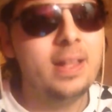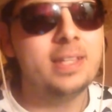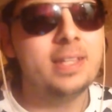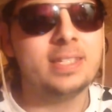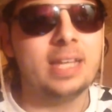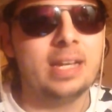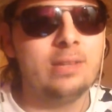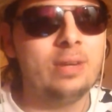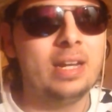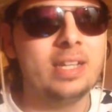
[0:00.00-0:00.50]

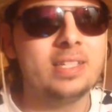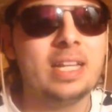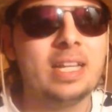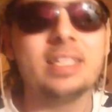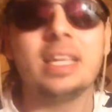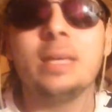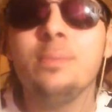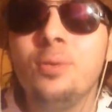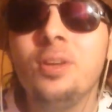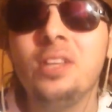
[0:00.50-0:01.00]
C'est un, voilà, c'est un
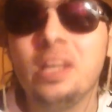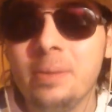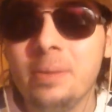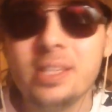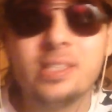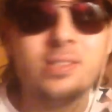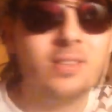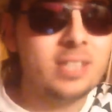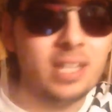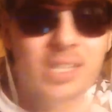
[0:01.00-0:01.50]
triple
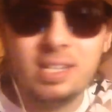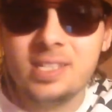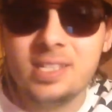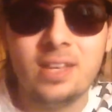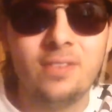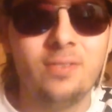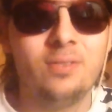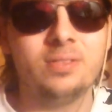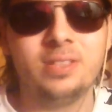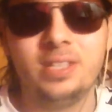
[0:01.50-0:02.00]
Namek qui est en train de les
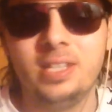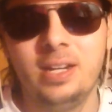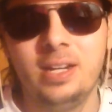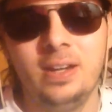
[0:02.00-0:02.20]
affronter.